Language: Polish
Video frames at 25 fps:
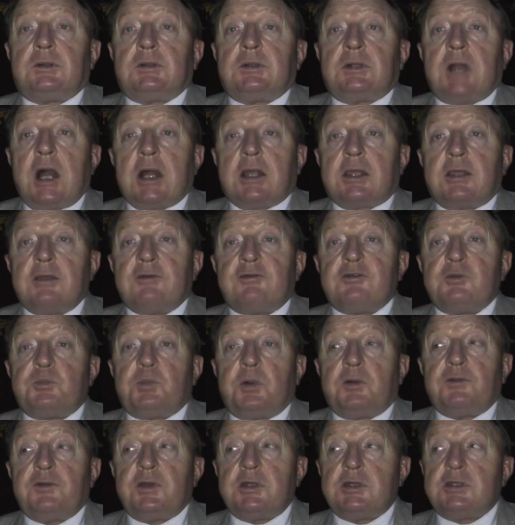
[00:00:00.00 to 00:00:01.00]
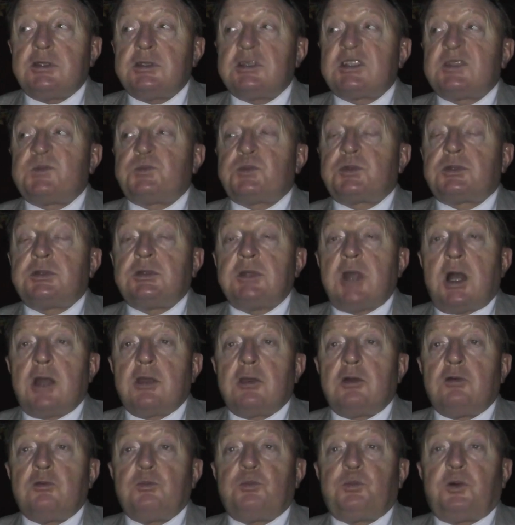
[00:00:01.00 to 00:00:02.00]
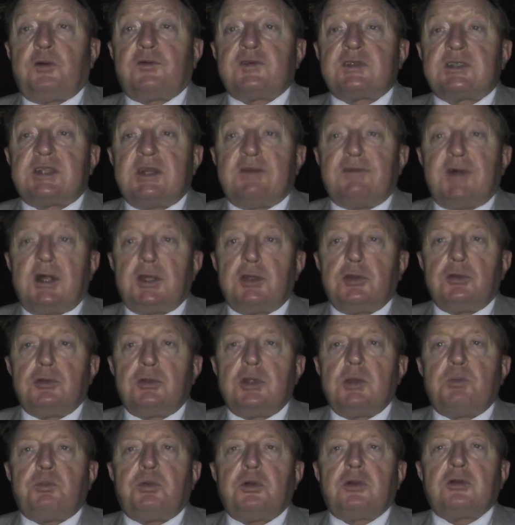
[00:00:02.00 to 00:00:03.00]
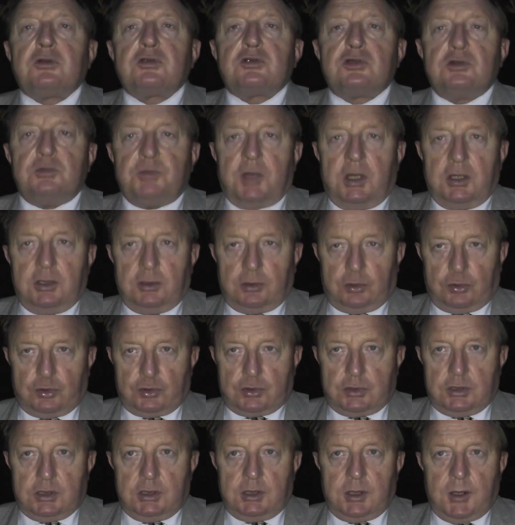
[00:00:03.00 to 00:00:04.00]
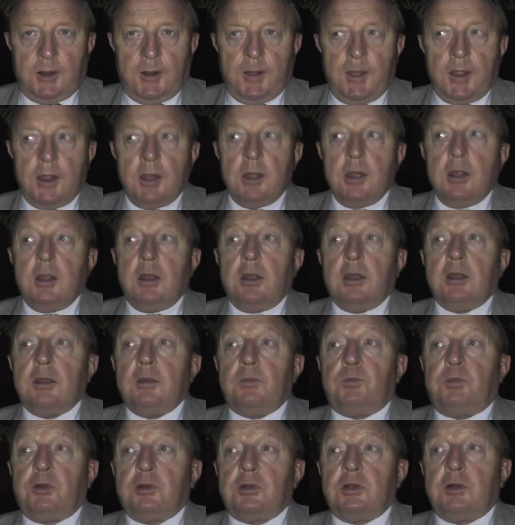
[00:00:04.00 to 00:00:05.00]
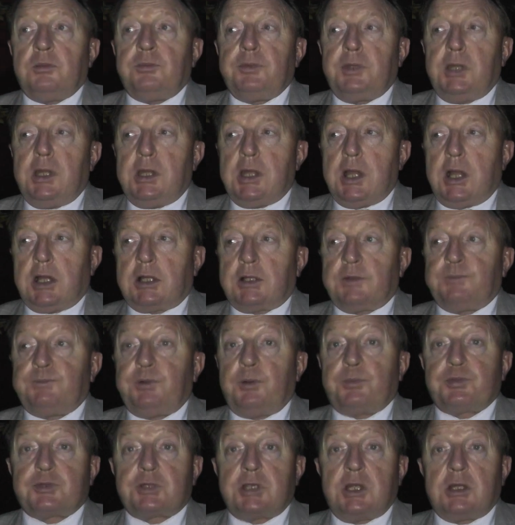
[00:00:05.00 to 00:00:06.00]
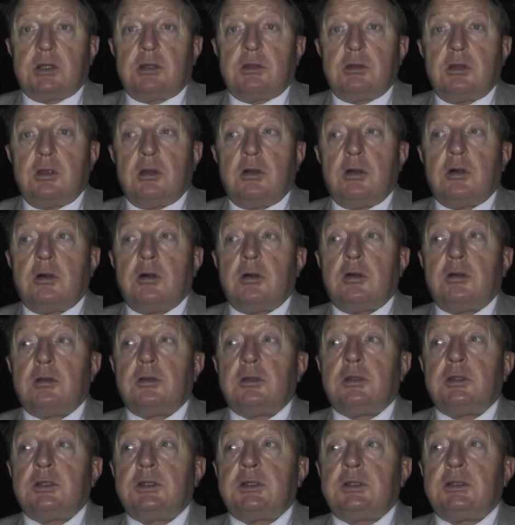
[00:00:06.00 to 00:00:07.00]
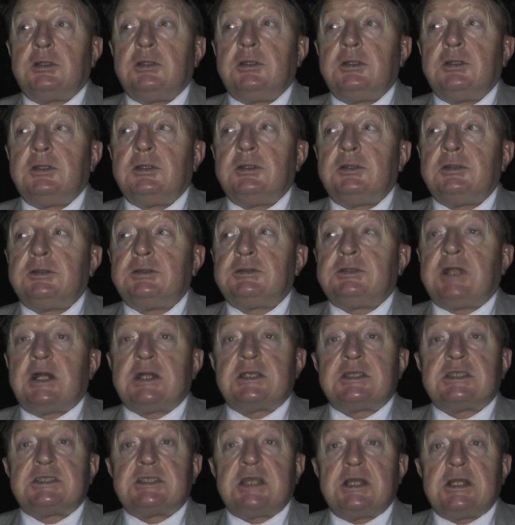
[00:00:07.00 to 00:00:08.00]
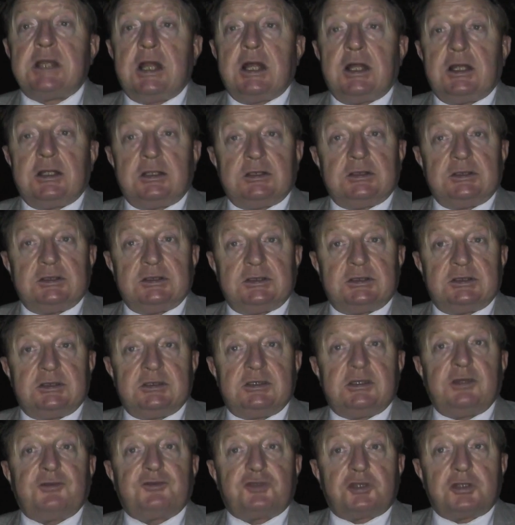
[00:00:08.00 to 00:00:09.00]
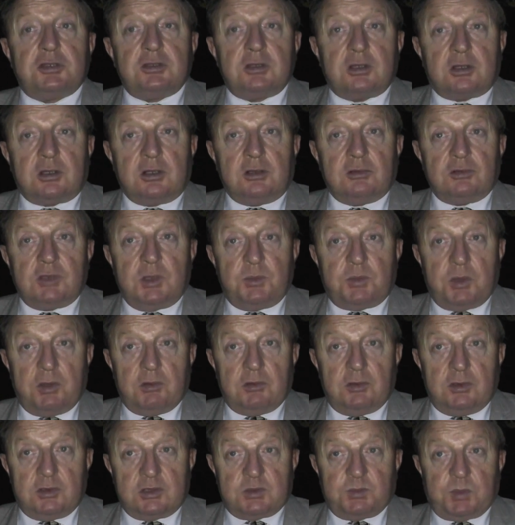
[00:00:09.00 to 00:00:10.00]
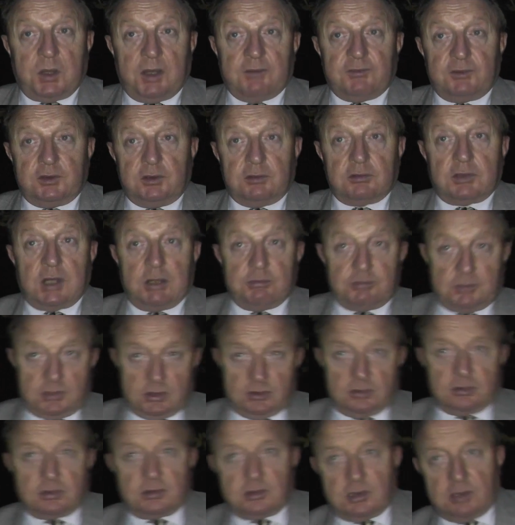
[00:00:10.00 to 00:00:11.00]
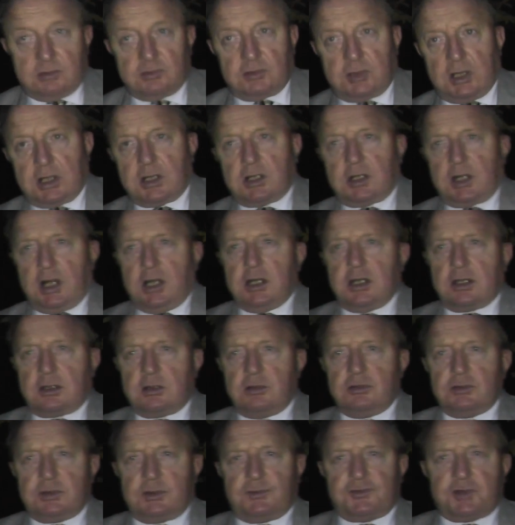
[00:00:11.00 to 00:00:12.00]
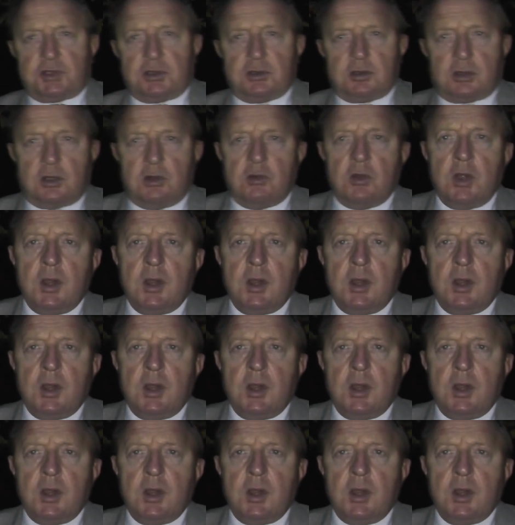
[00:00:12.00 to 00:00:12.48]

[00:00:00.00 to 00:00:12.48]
takie wypowiedzi sprzyjają powstawaniu nieporozumień różnych. E, podobnie jak poprzednio e, e, ta scena z dziewczynką niepełnosprawną, tam kaleką dziewczynką.